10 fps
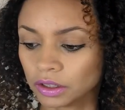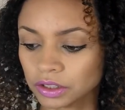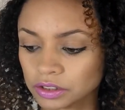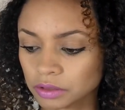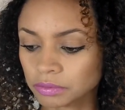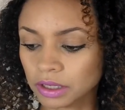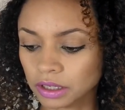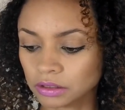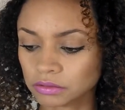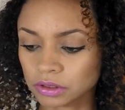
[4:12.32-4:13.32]
E
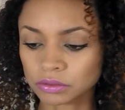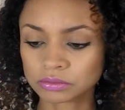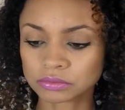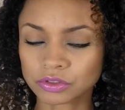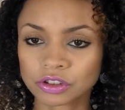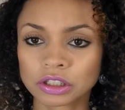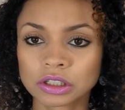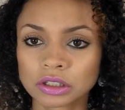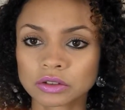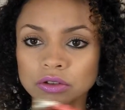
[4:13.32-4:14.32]
também um
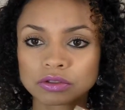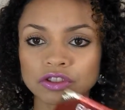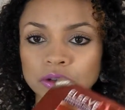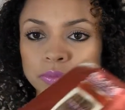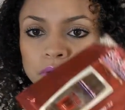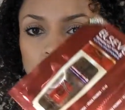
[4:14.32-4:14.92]
de shampoo e